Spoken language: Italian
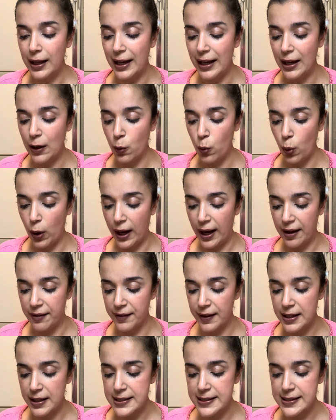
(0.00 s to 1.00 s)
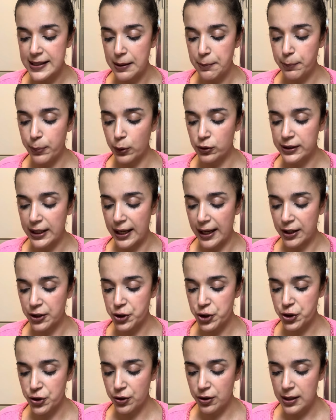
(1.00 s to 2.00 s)
Equave Sun
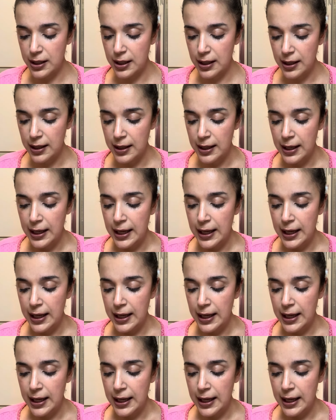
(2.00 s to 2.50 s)
Protection